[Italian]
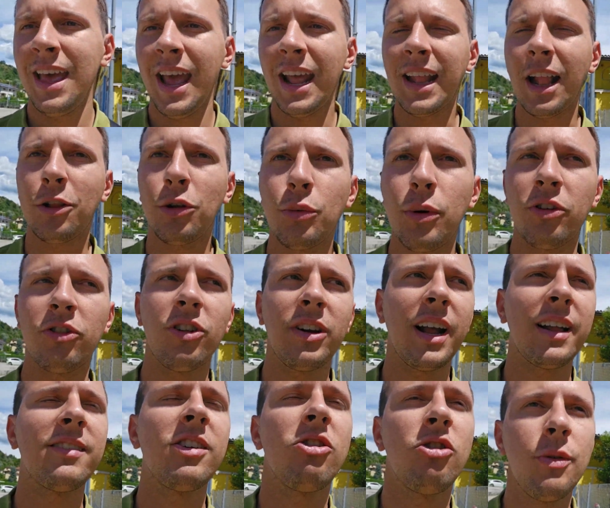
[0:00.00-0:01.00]
e detto questo
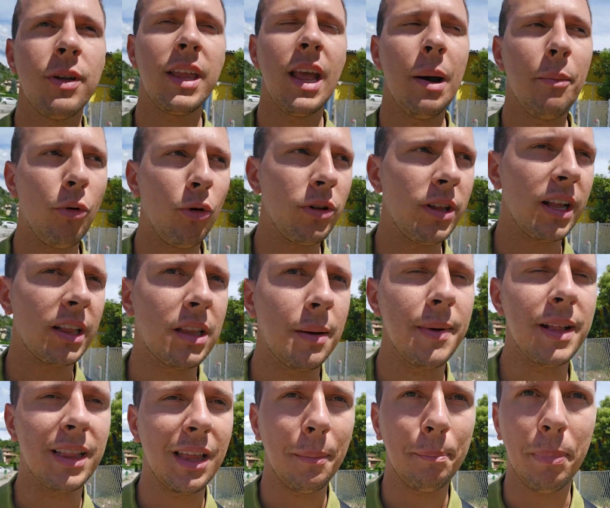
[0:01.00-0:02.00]
ragazzi ci vediamo
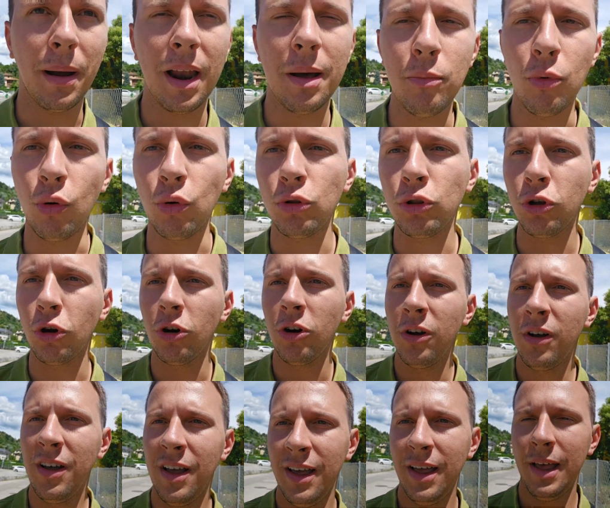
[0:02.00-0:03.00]
direttamente al Palamondo
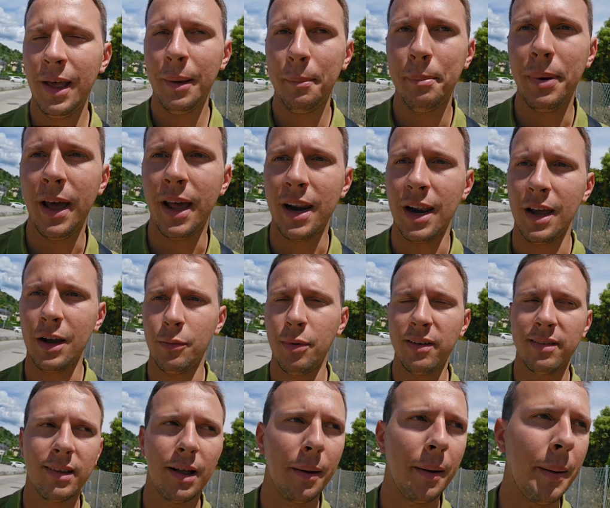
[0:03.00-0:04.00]
per
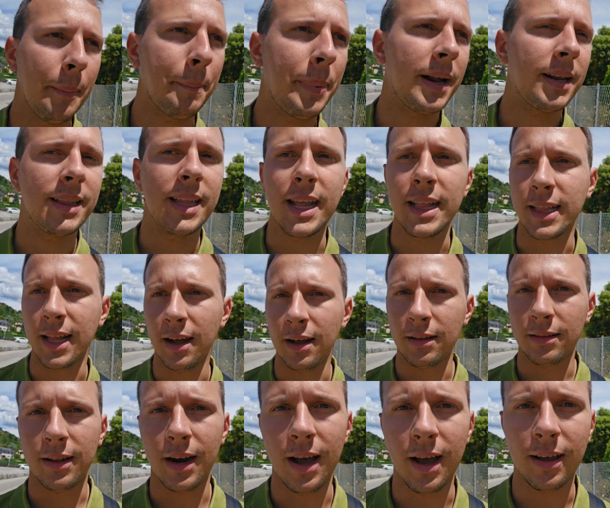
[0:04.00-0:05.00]
questa partita
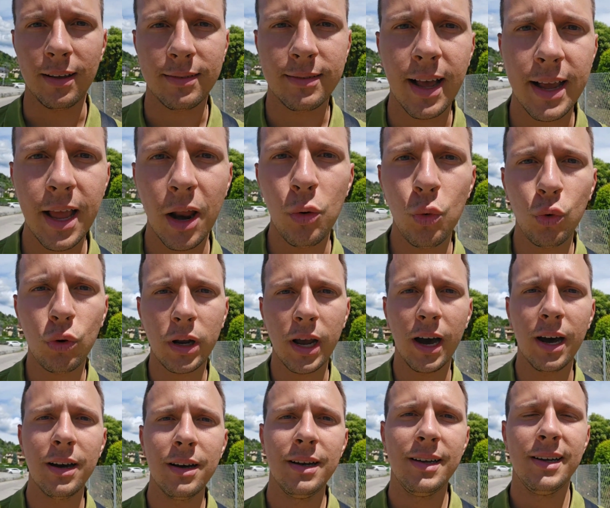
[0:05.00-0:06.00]
tra Saia
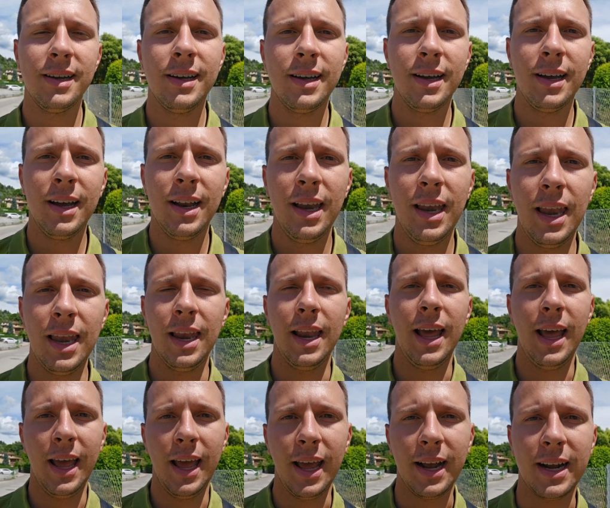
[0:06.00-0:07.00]
Lucca
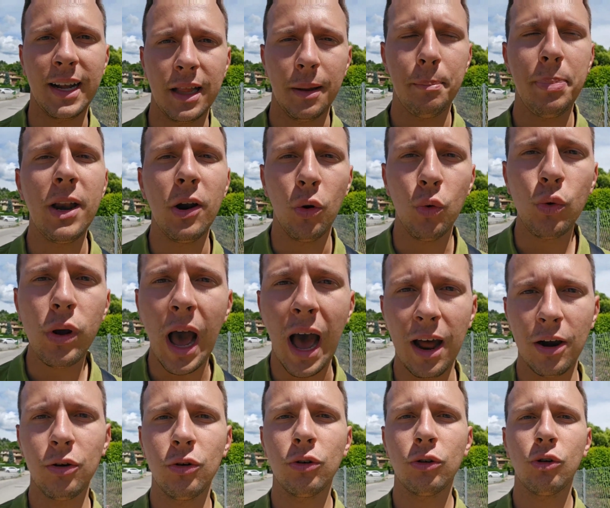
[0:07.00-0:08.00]
eh, Cadempino
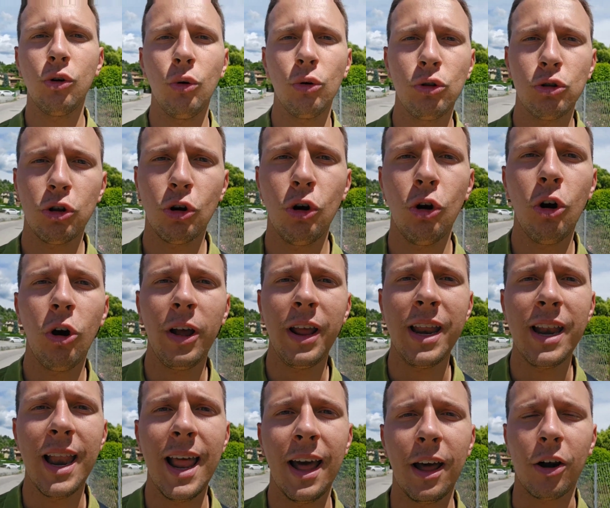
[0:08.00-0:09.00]
Lugano contro
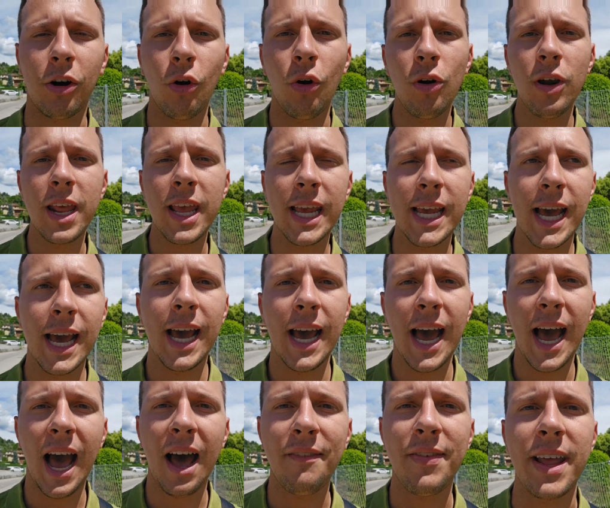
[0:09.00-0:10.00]
il Rolling
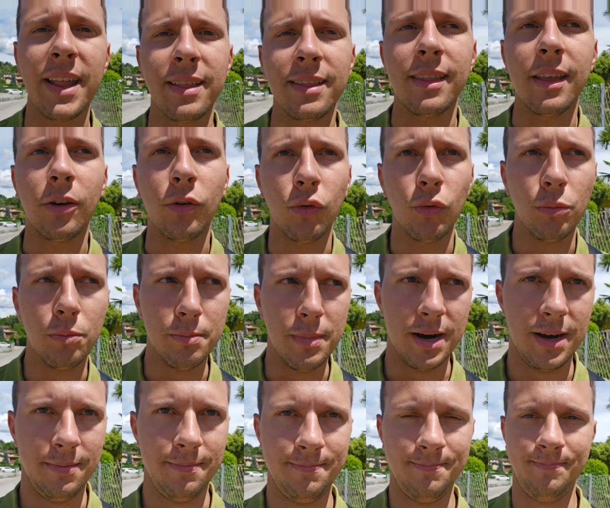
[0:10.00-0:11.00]
Aventicum